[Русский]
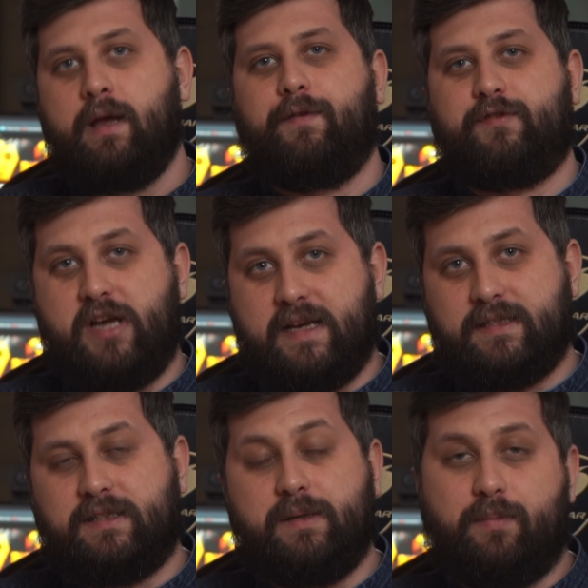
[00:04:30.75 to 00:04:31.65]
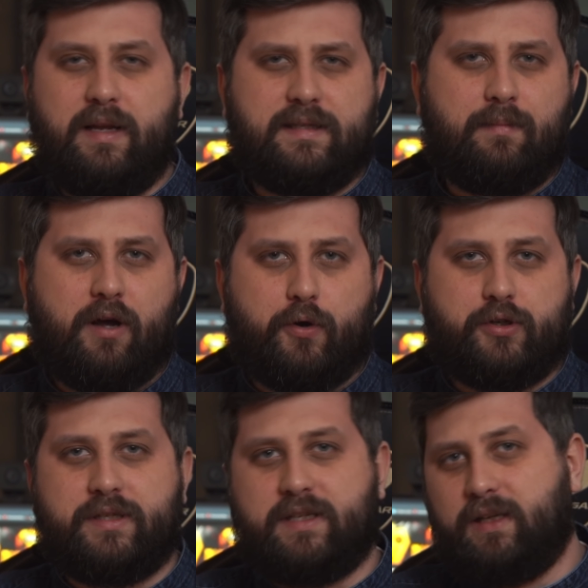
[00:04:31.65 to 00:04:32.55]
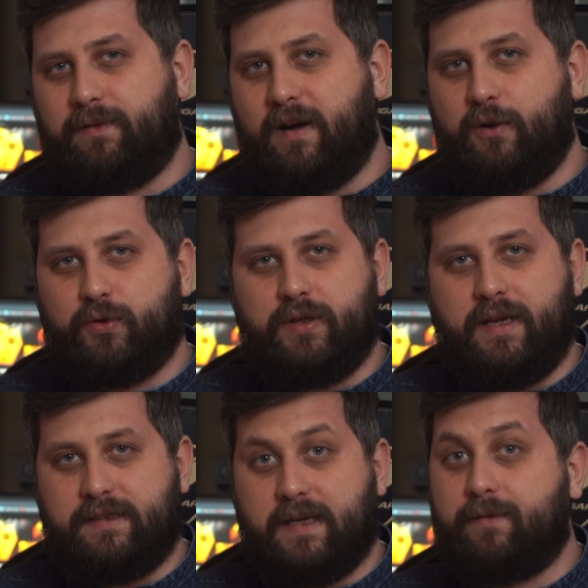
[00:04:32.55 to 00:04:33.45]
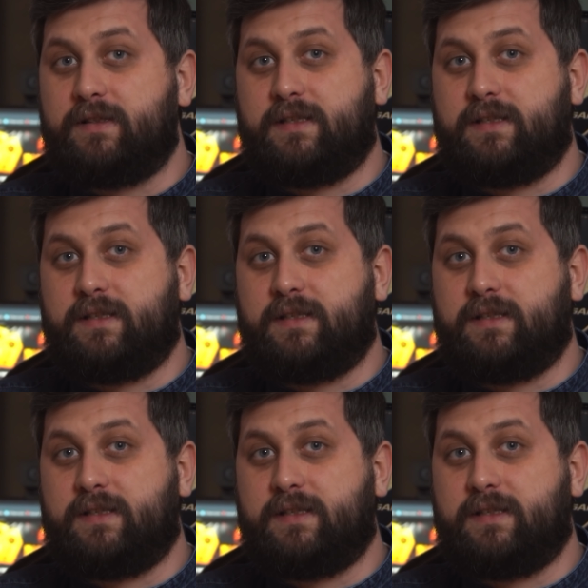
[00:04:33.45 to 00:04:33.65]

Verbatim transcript: В частности, были заморожены золотовалютные резервы